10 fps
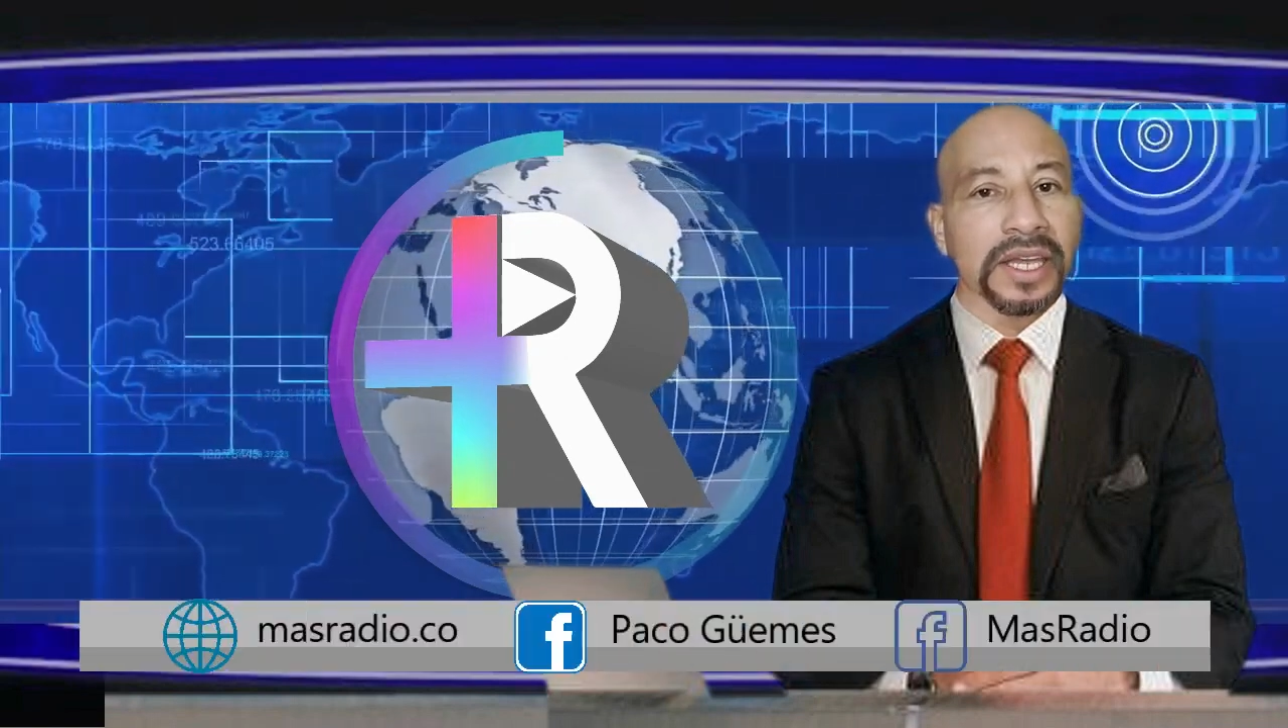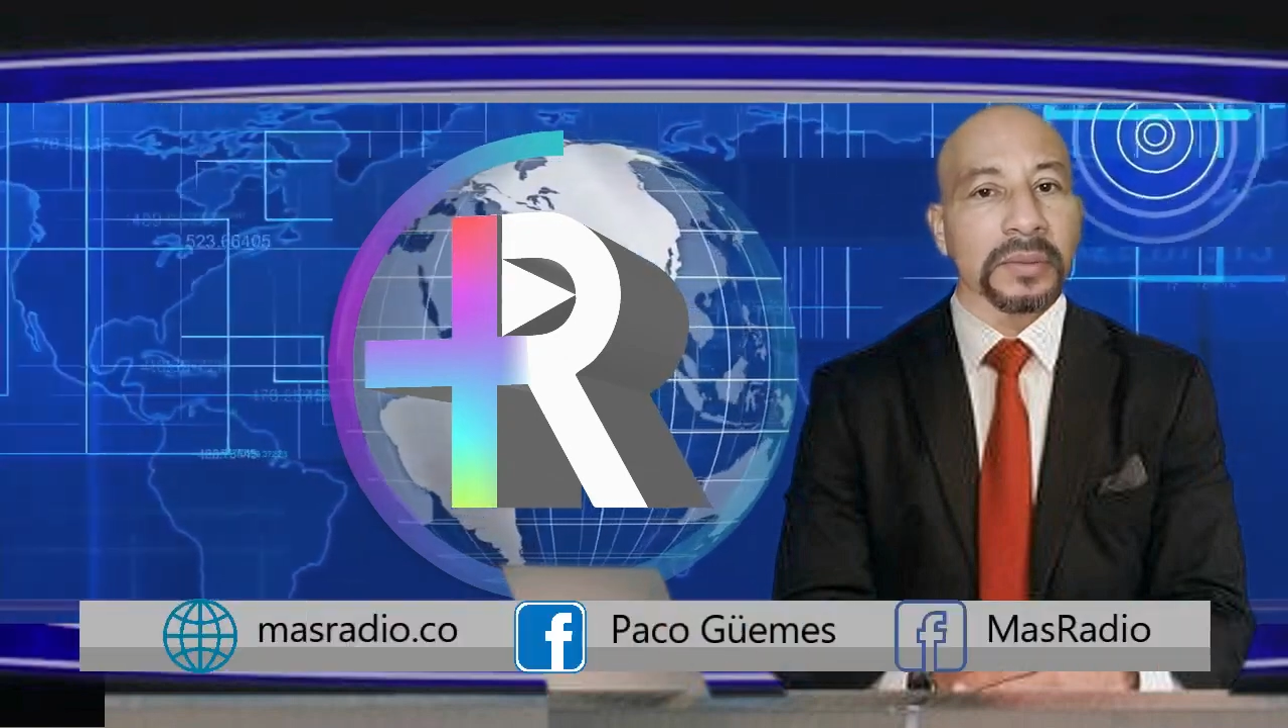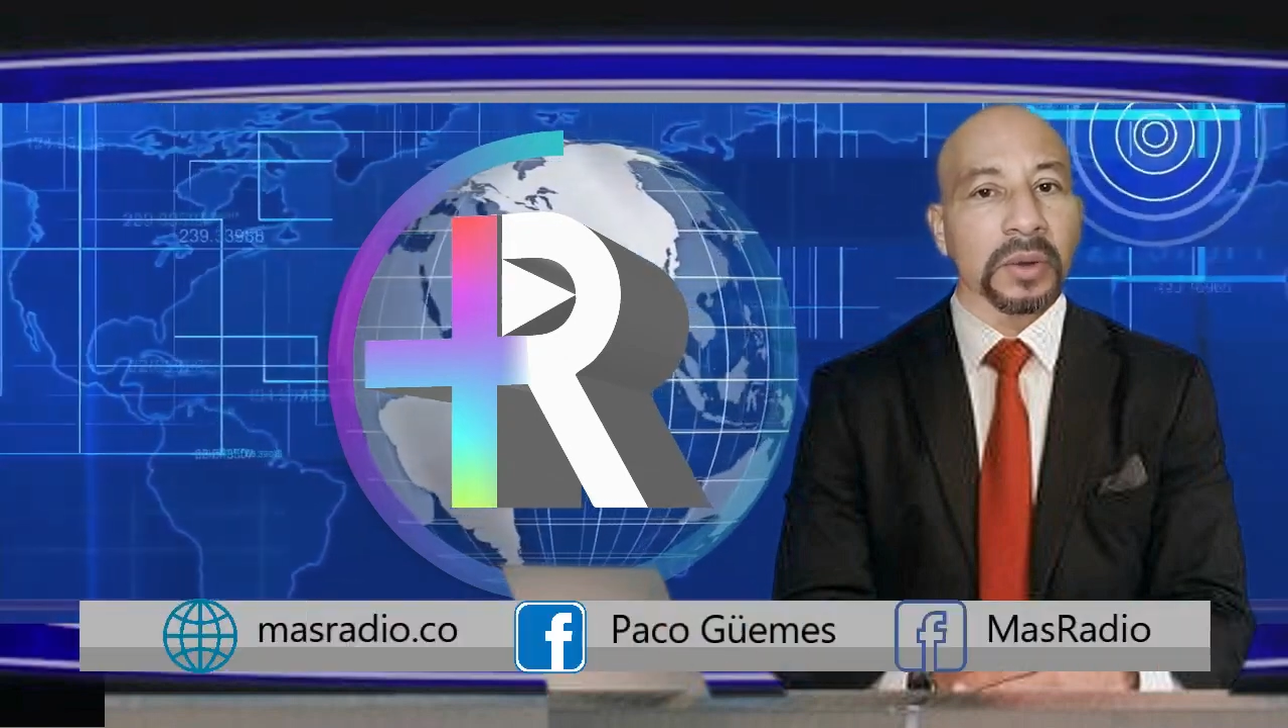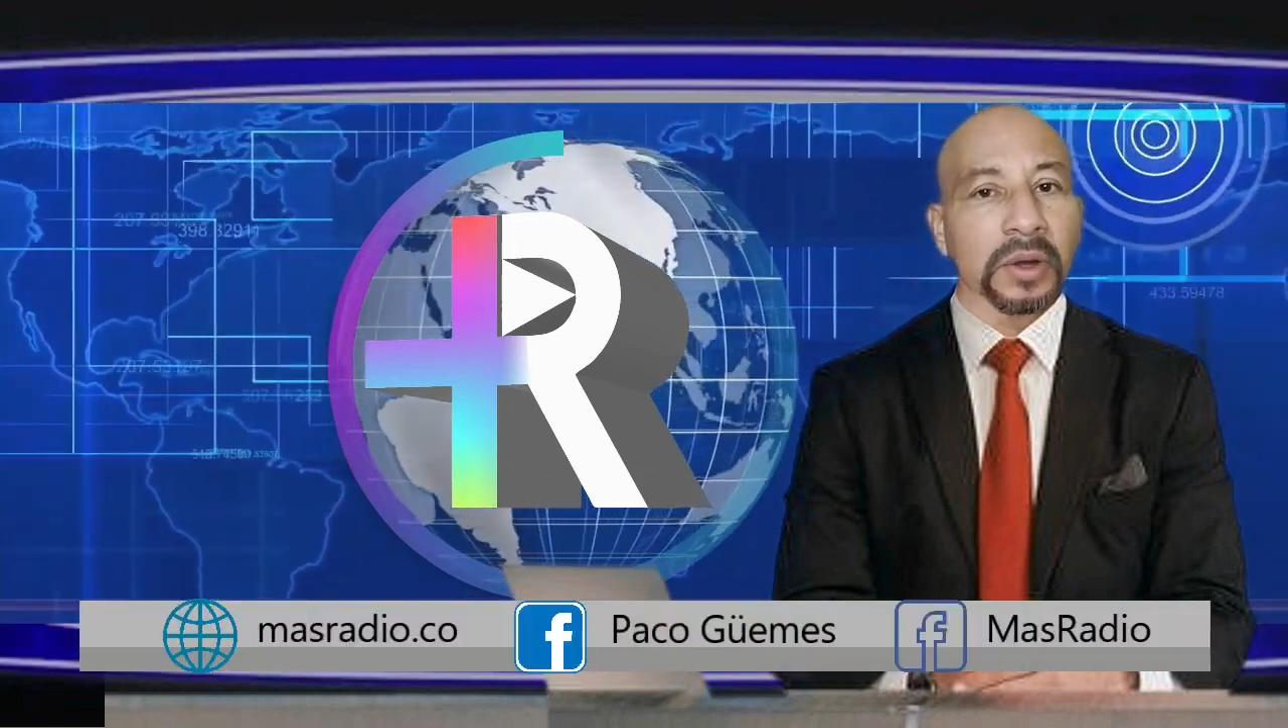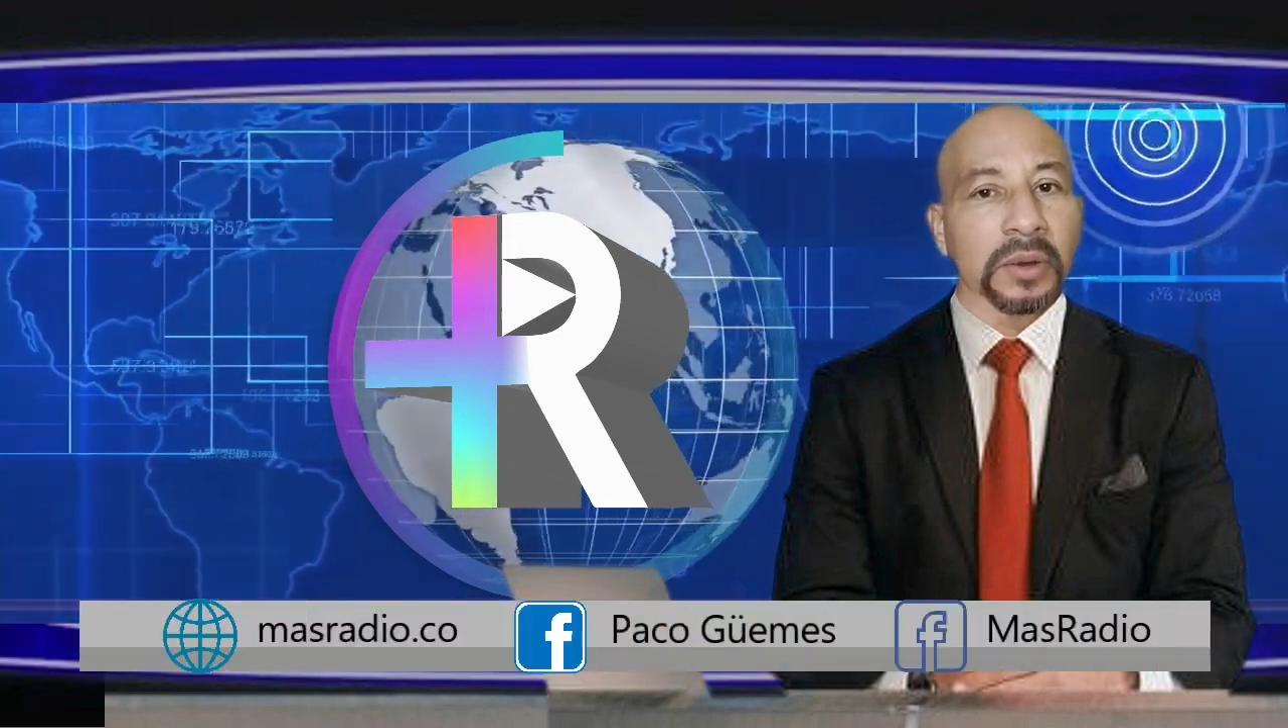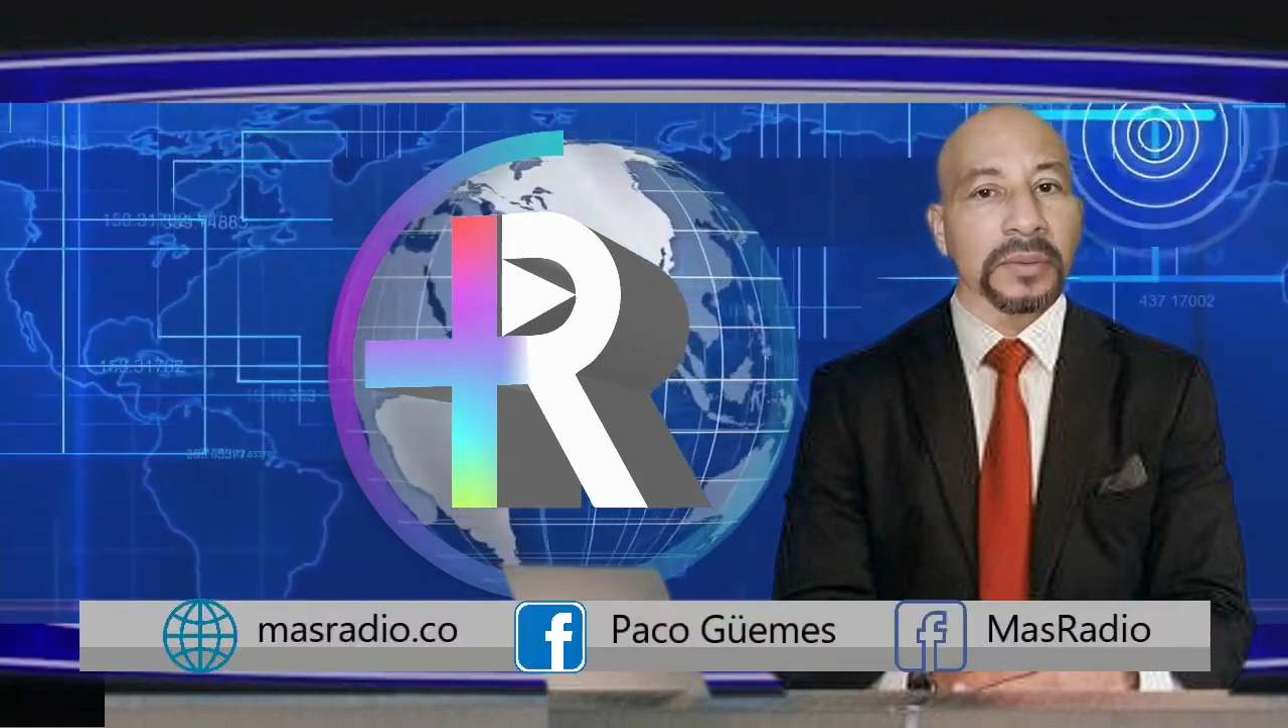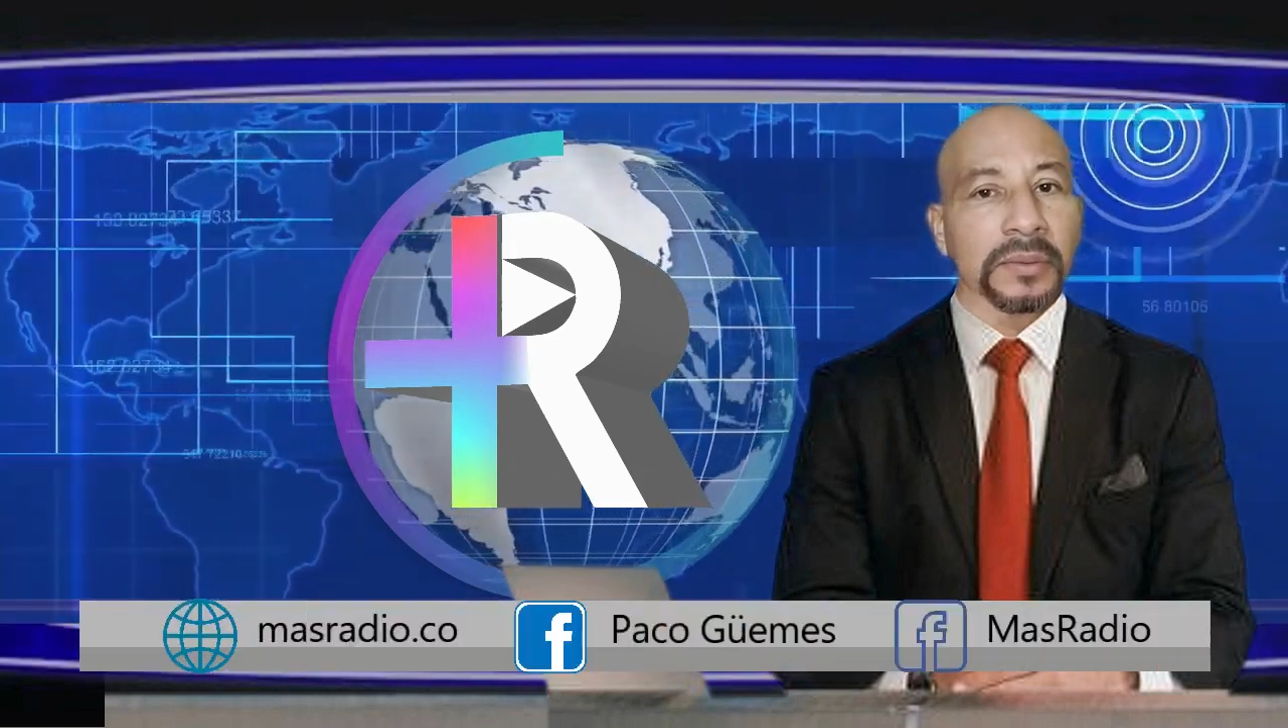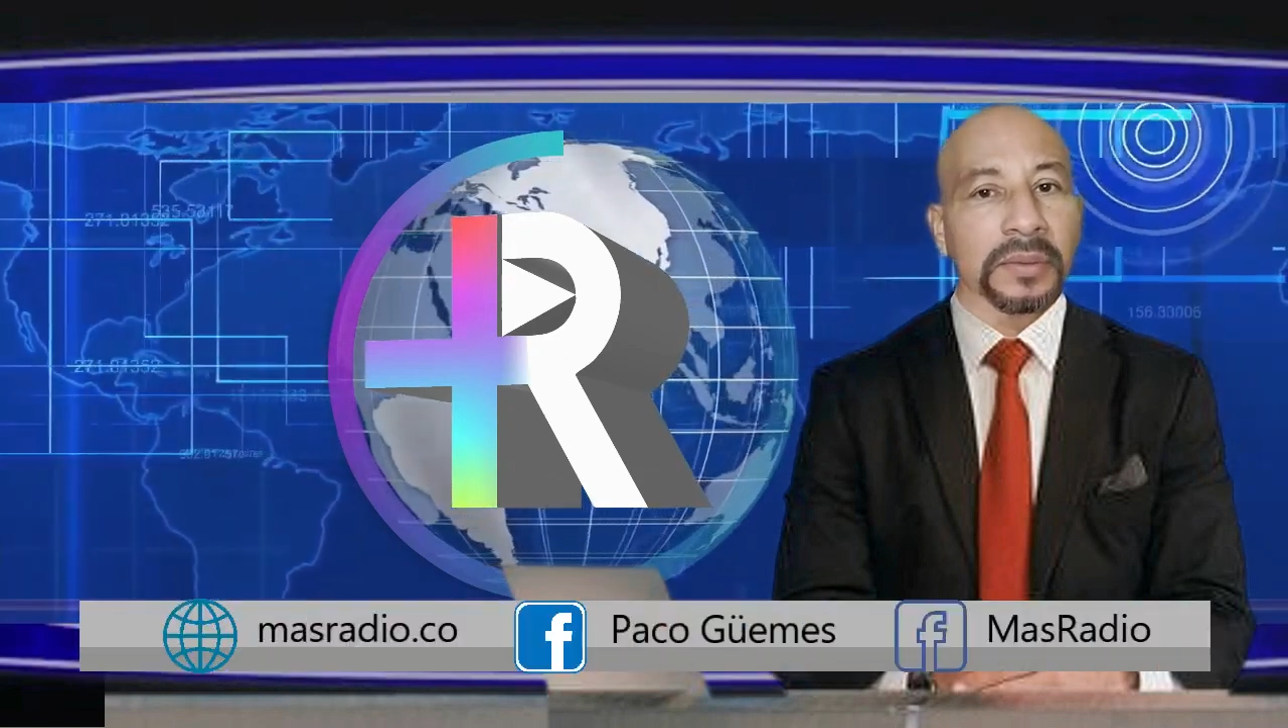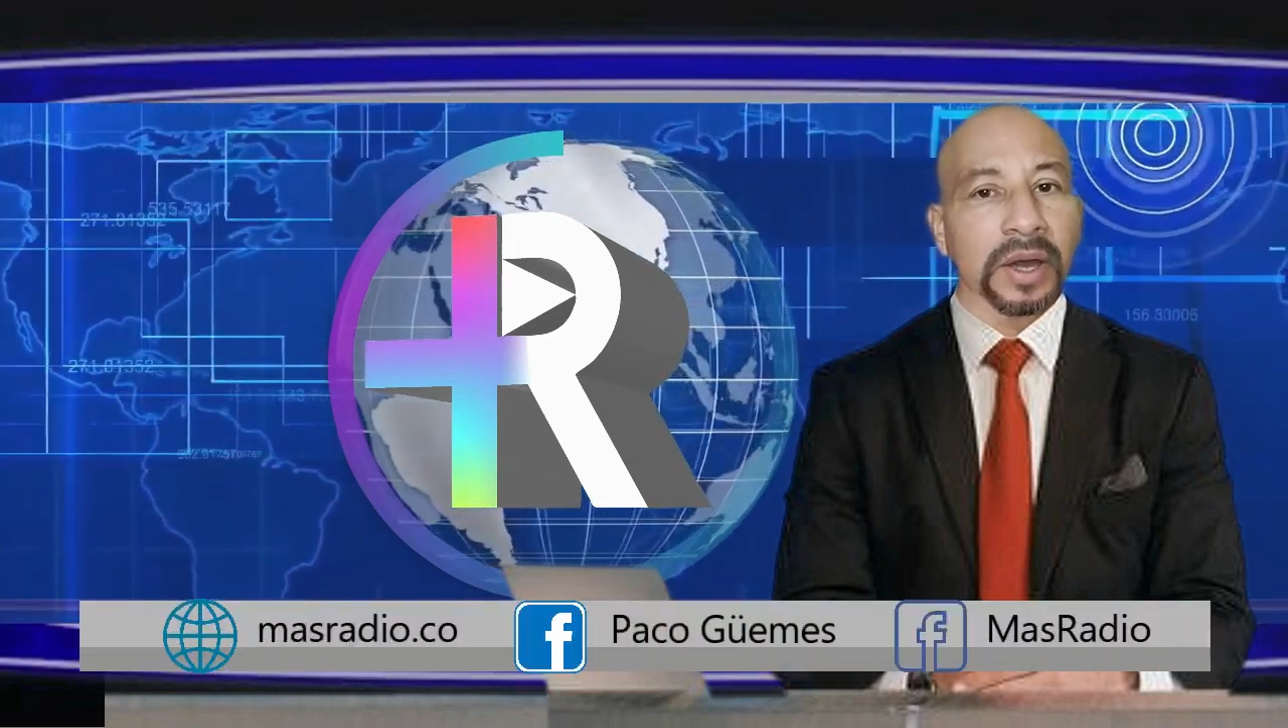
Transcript: Facebook como